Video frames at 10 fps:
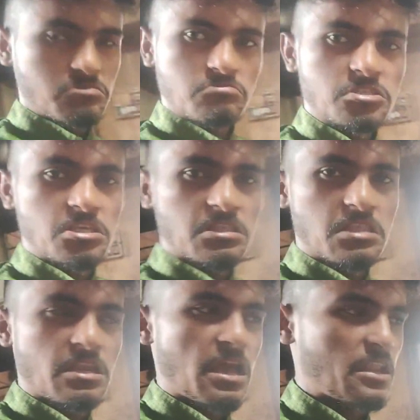पास
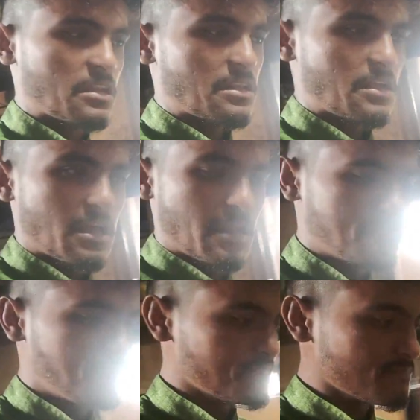सीधे डायरेक्टली खाना
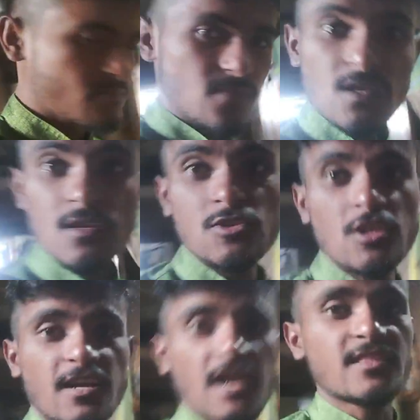
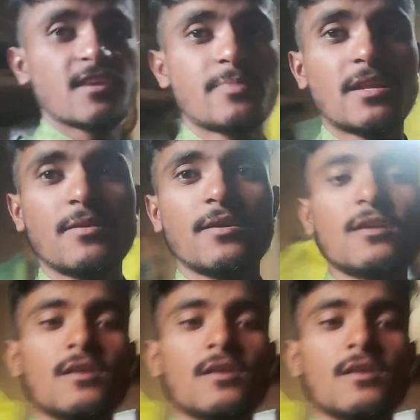चलिए खाते हैं पहले